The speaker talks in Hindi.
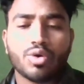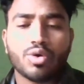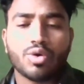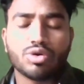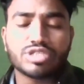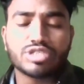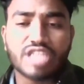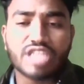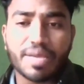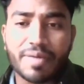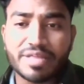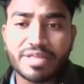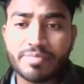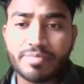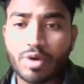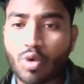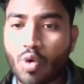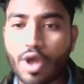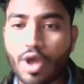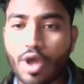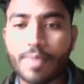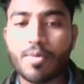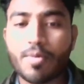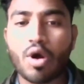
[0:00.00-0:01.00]
उसके बाद में
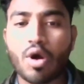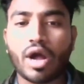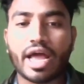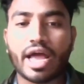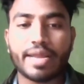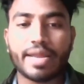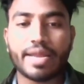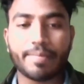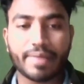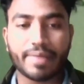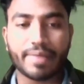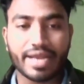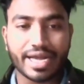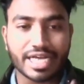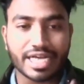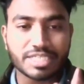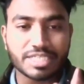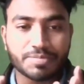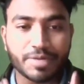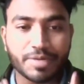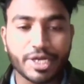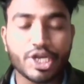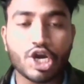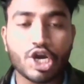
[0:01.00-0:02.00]
कोई मौका नहीं मिलेगा
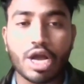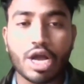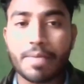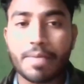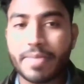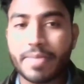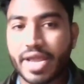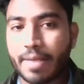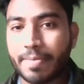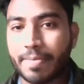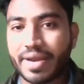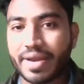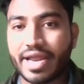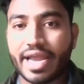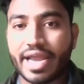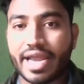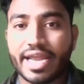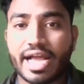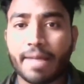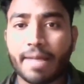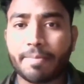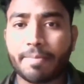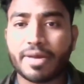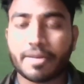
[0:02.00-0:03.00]
इस वीडियो का मेरा बनाने
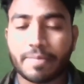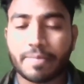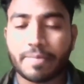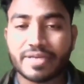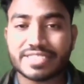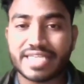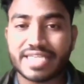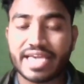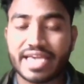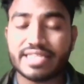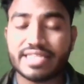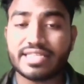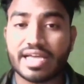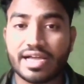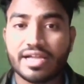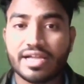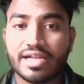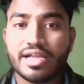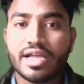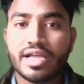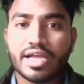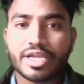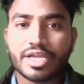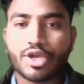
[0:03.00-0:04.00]
का पर्पज़ यही था
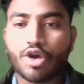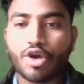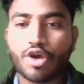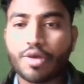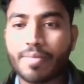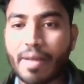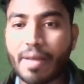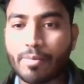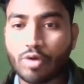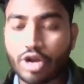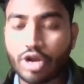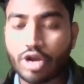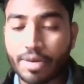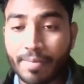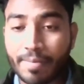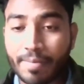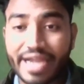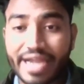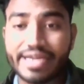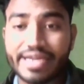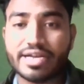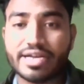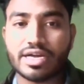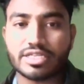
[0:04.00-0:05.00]
क्योंकि मैं आपको
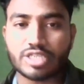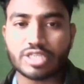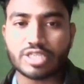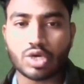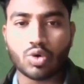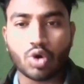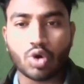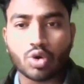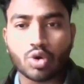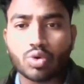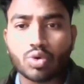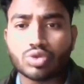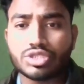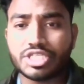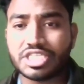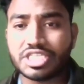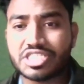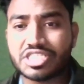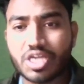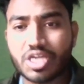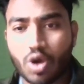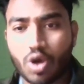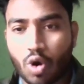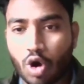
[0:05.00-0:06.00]
रिमाइंड कर सकूँ और कुछ
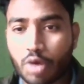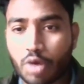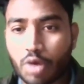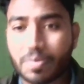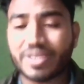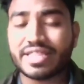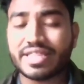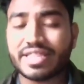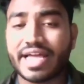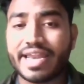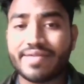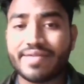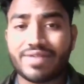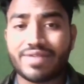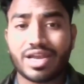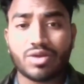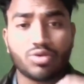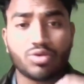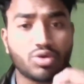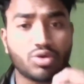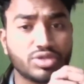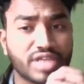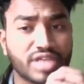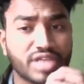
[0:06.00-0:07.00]
चीज़ें और बताने वाला हूँ
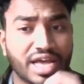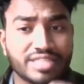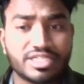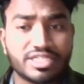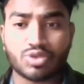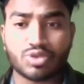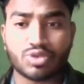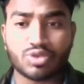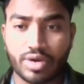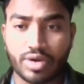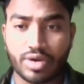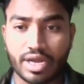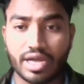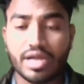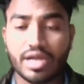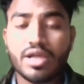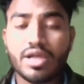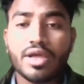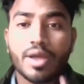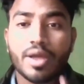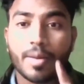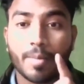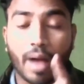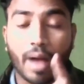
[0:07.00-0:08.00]
उनको ध्यान से सुनना
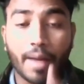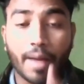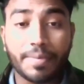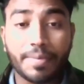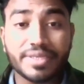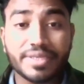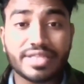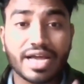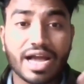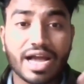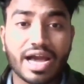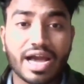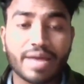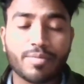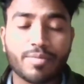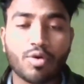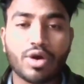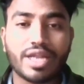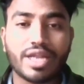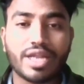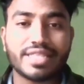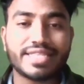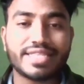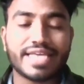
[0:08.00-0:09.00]
अभी तक अगर वो
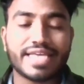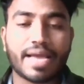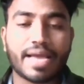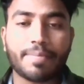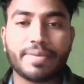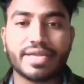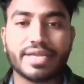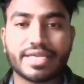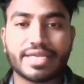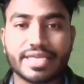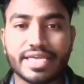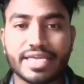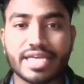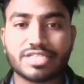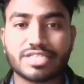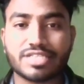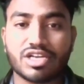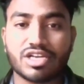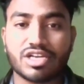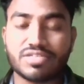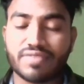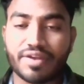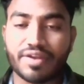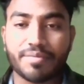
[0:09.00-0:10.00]
गलती आपने की है
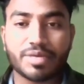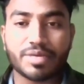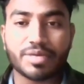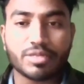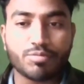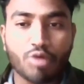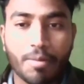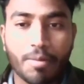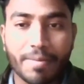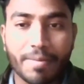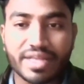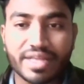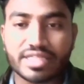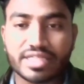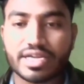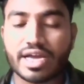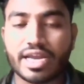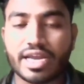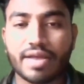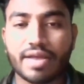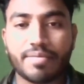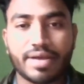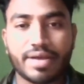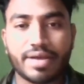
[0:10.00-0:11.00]
चॉइस फिलिंग में तो वो मत
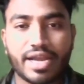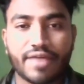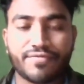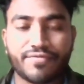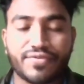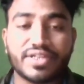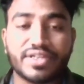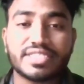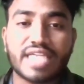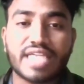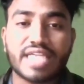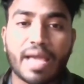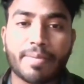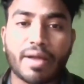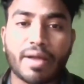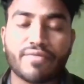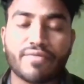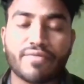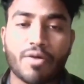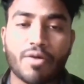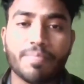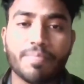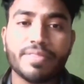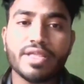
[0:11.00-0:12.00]
करना वरना फिर से आपका
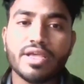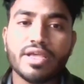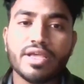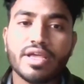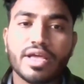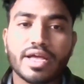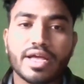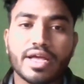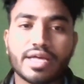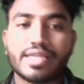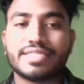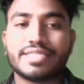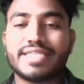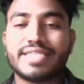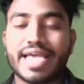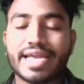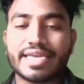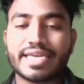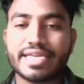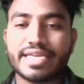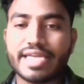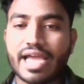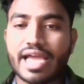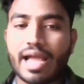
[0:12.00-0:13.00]
फॉर्म
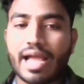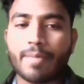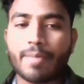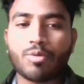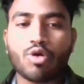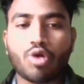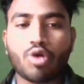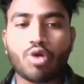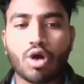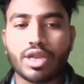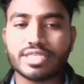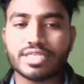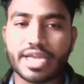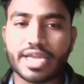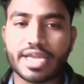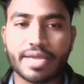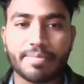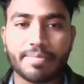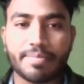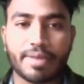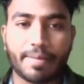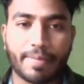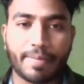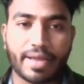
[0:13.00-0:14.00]
रिजेक्ट या आपको कॉलेज
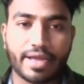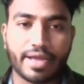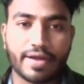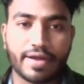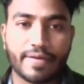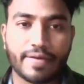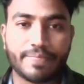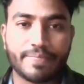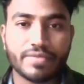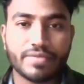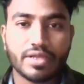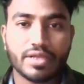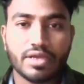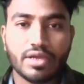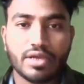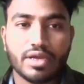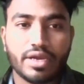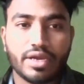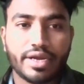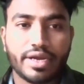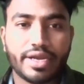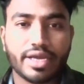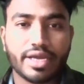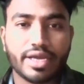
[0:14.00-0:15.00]
नहीं मिल पाएगा
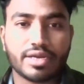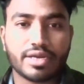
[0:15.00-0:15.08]
ठीक है